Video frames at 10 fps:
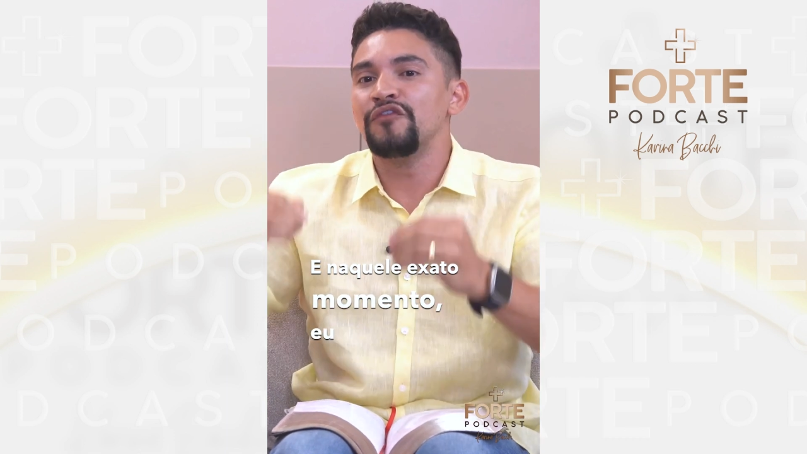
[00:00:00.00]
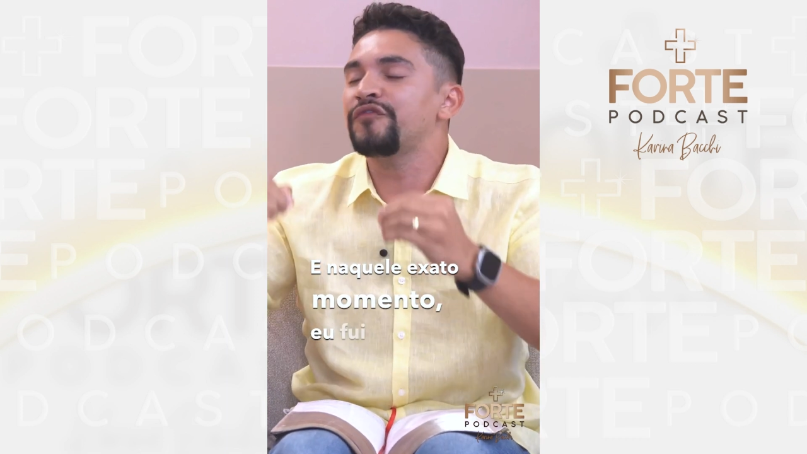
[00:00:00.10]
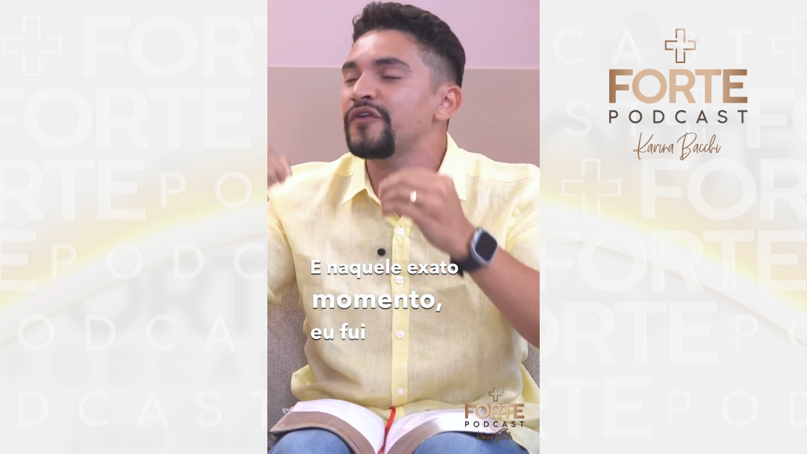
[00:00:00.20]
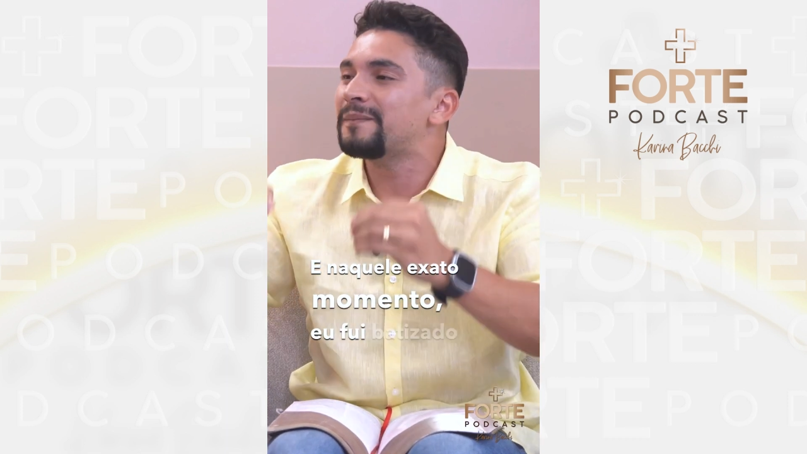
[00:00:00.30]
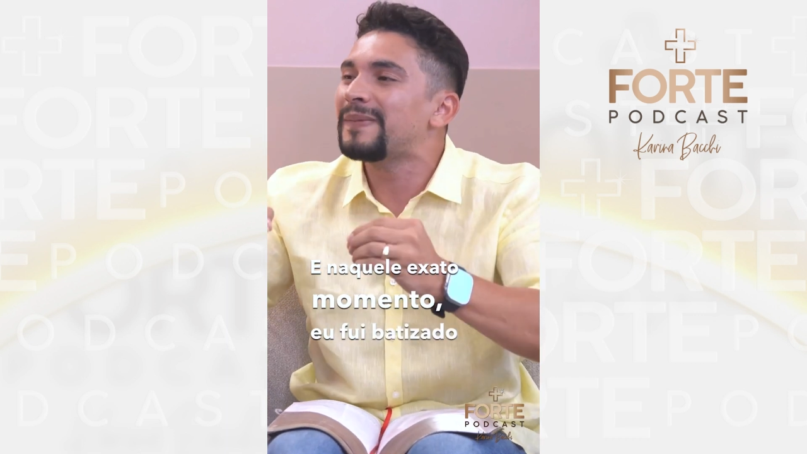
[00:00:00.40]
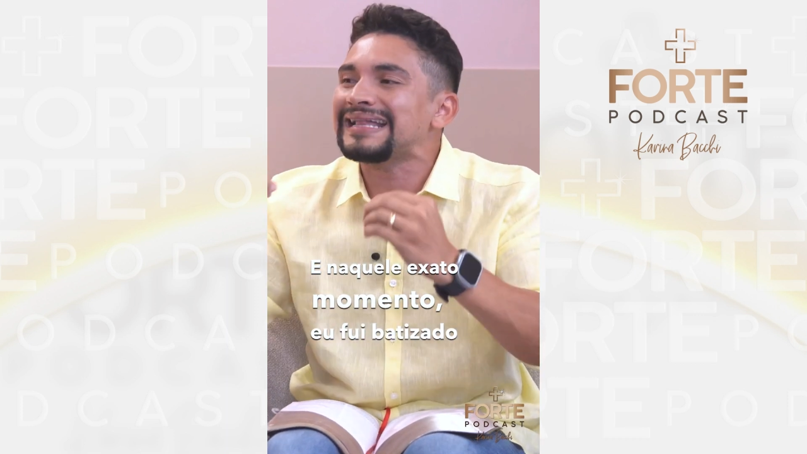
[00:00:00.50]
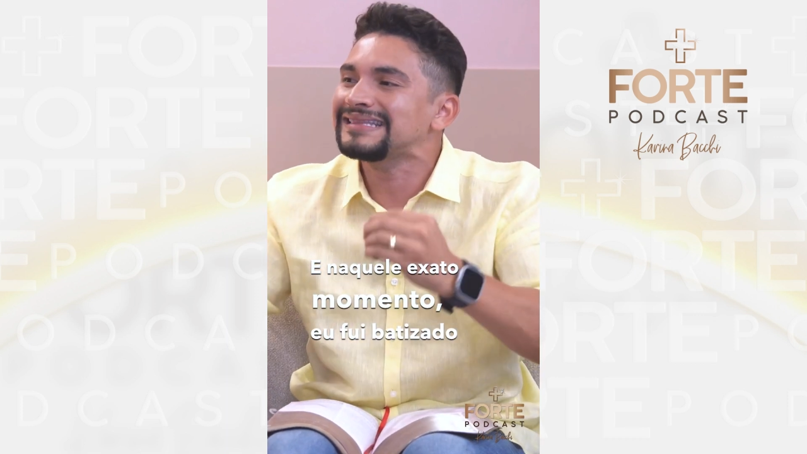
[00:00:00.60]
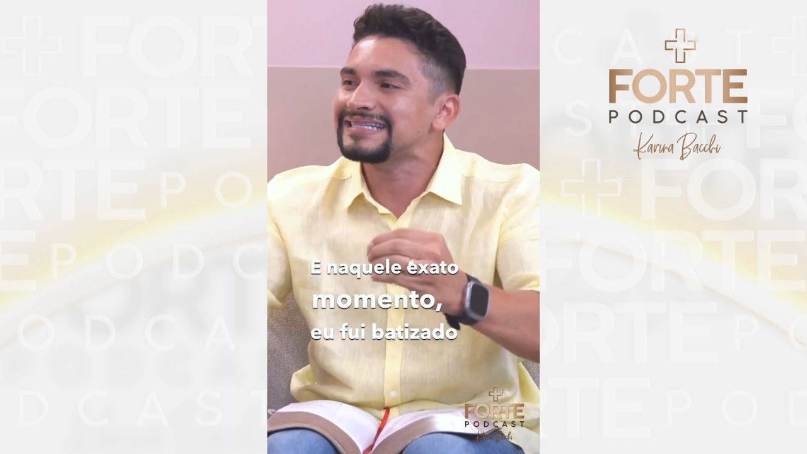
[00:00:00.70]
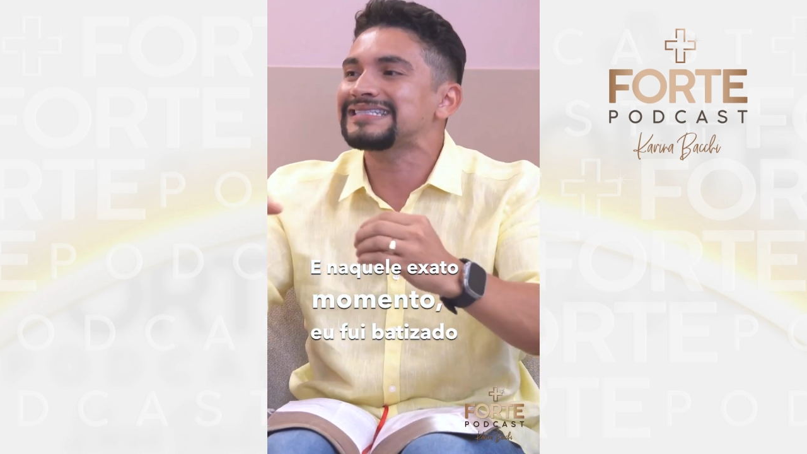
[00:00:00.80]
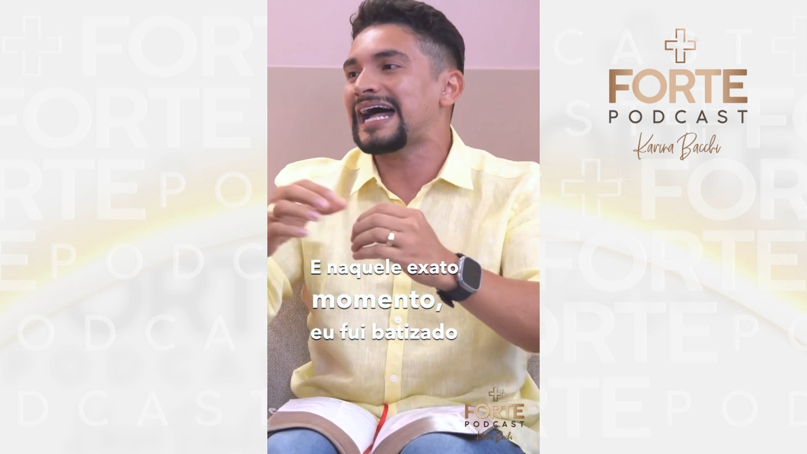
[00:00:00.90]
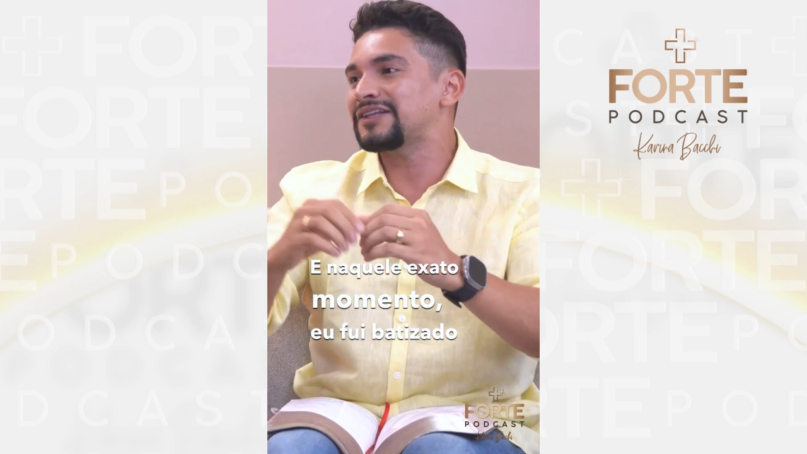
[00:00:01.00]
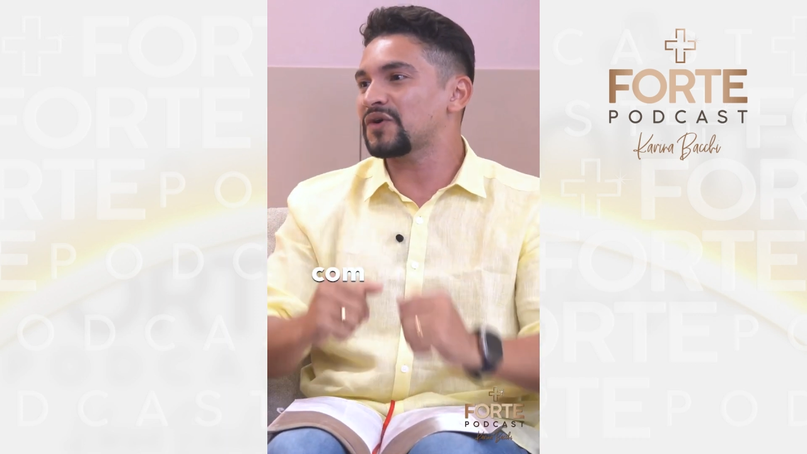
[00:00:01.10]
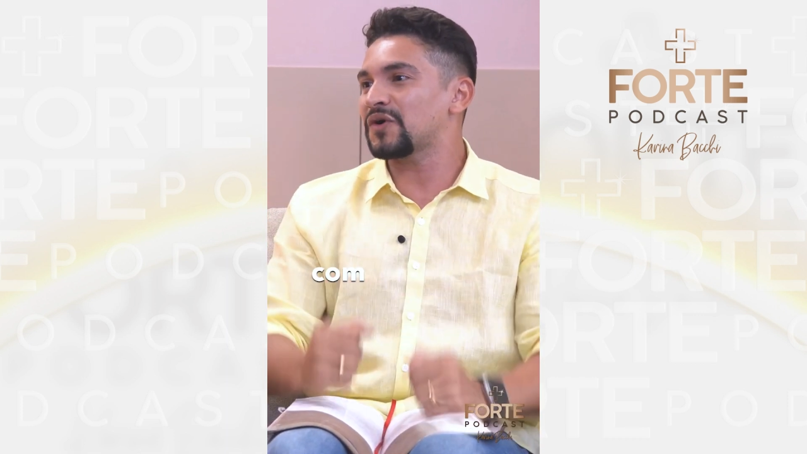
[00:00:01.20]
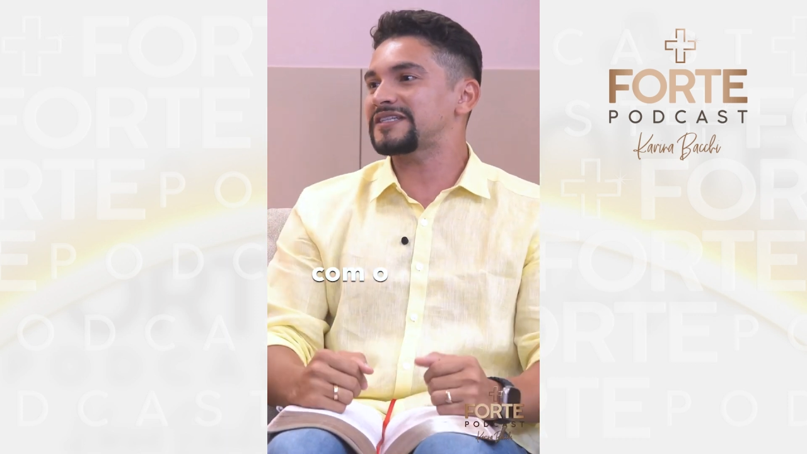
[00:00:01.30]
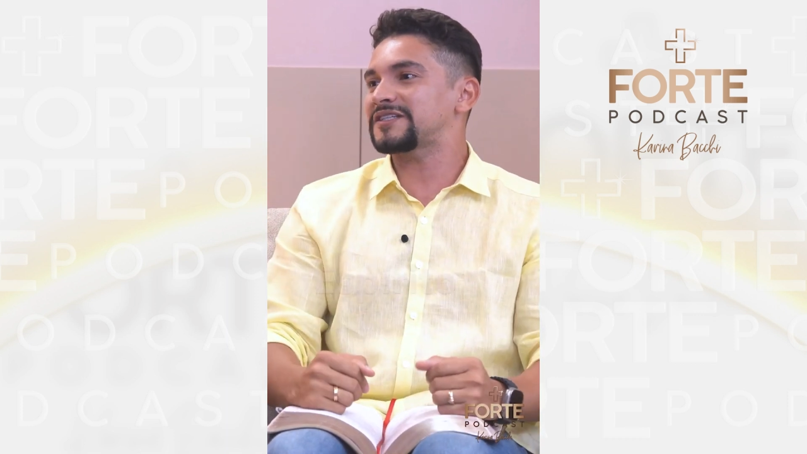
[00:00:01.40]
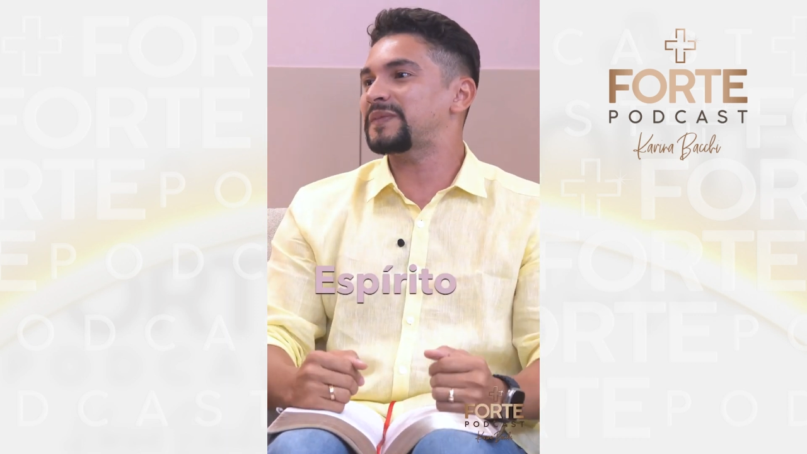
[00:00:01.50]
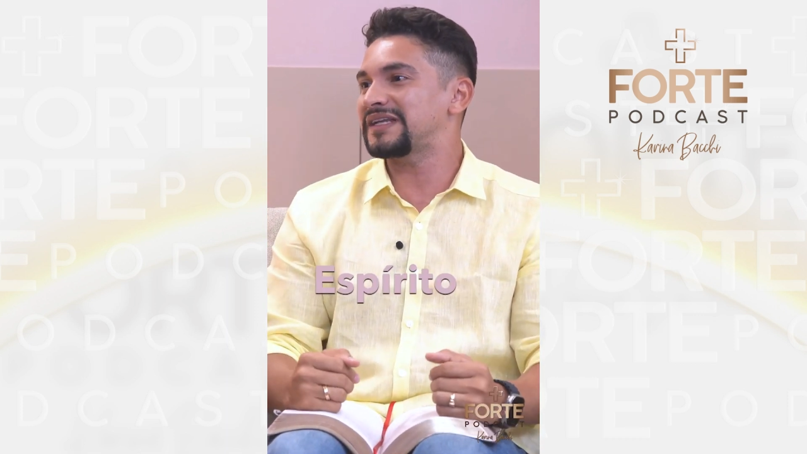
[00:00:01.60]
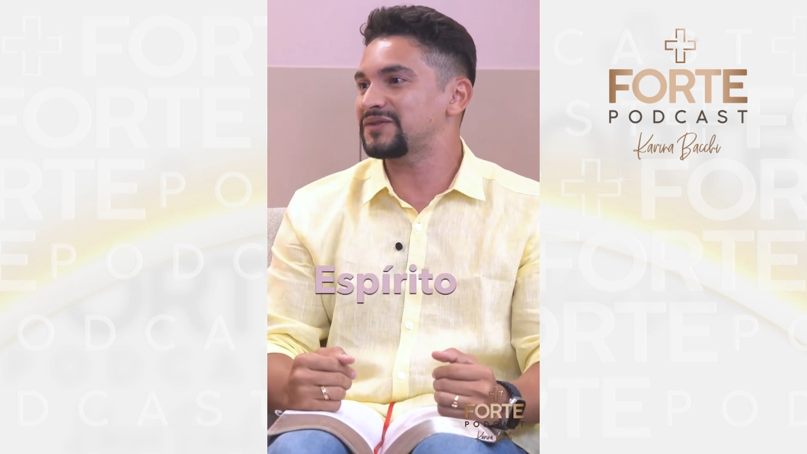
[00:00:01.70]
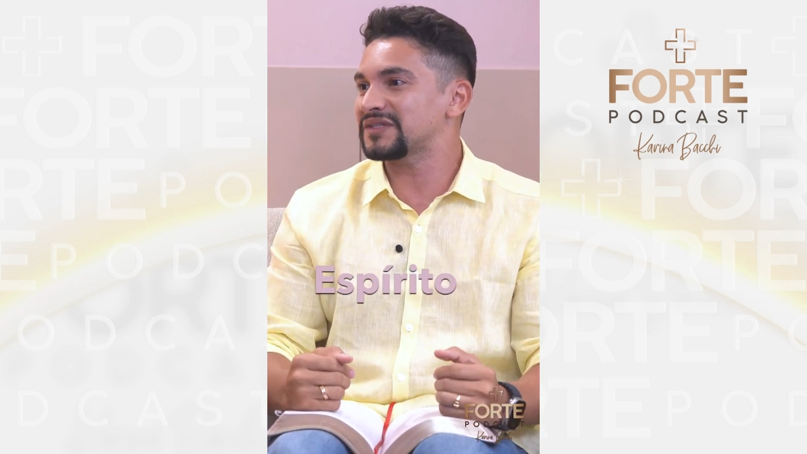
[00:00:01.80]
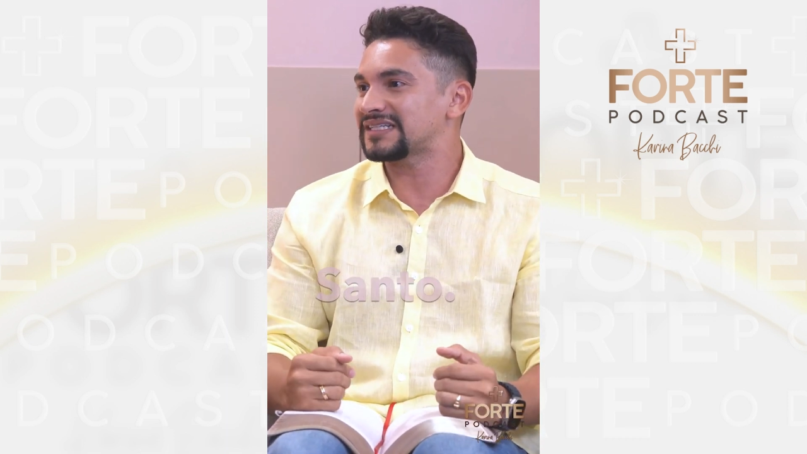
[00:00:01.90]
eu fui batizado com o
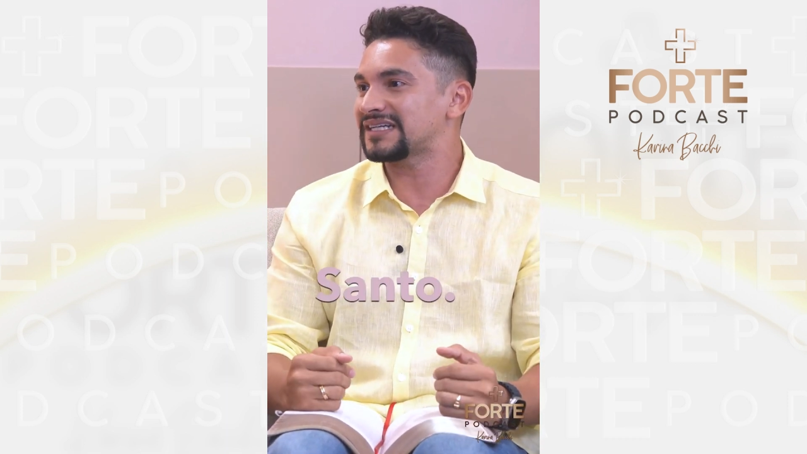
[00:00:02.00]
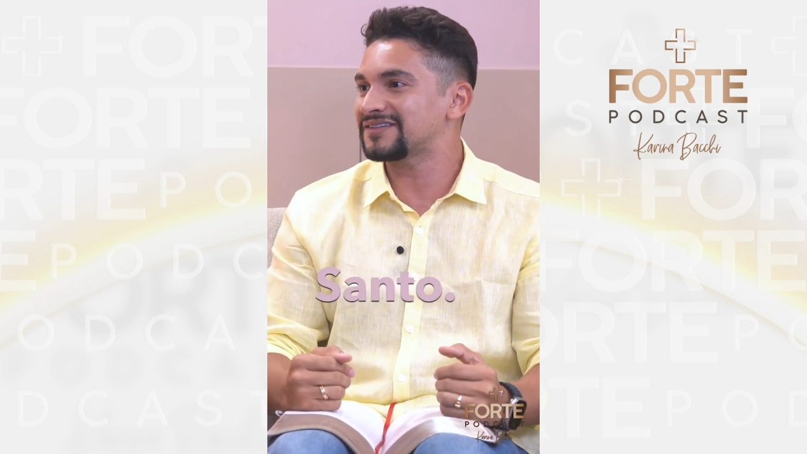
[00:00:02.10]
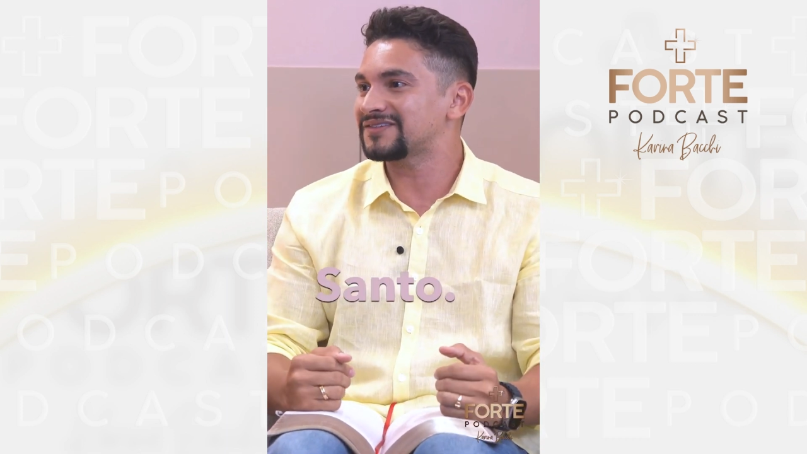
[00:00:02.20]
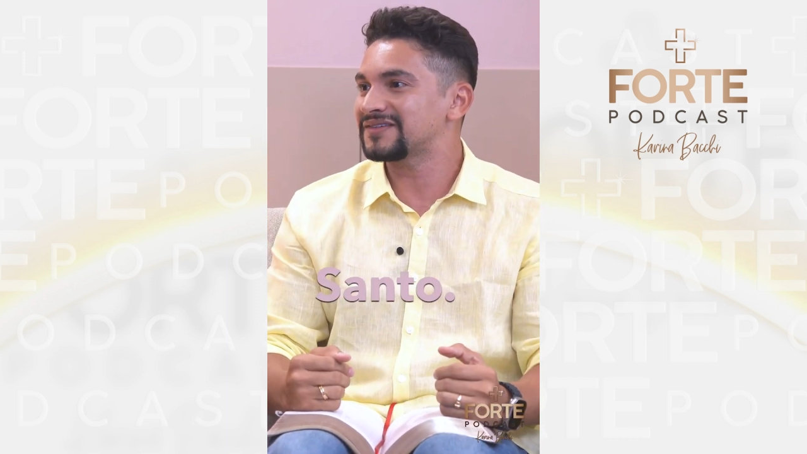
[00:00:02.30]
Espírito Santo.